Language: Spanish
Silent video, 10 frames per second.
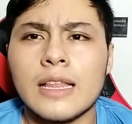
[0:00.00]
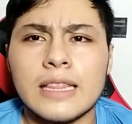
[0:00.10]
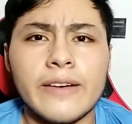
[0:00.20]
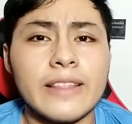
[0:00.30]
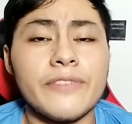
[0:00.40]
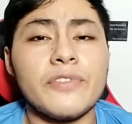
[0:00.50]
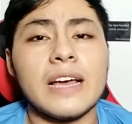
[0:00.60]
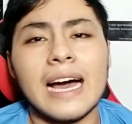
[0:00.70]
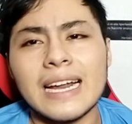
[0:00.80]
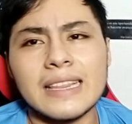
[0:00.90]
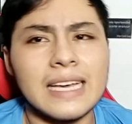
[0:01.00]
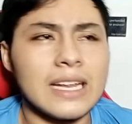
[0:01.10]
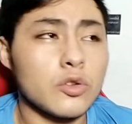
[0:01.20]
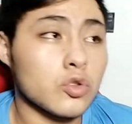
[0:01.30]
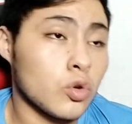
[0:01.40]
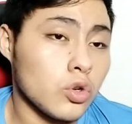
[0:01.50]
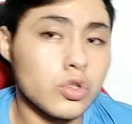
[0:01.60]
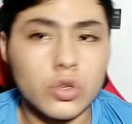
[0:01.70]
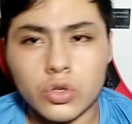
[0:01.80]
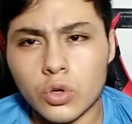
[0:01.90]
debes de fijarte en los
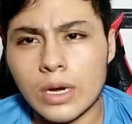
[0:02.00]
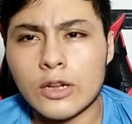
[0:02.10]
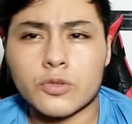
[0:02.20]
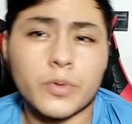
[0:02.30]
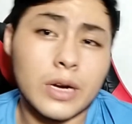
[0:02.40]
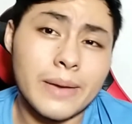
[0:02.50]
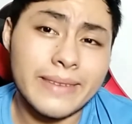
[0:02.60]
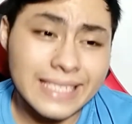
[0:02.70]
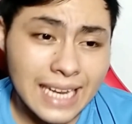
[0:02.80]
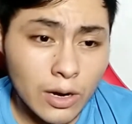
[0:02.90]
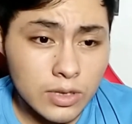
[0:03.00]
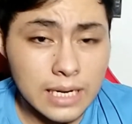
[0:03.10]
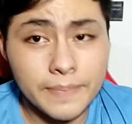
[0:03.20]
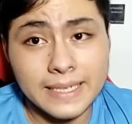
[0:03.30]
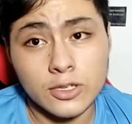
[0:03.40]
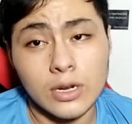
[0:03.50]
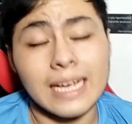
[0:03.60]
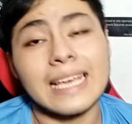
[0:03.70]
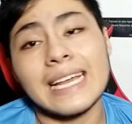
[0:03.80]
gustos o en los problemas de la otra persona,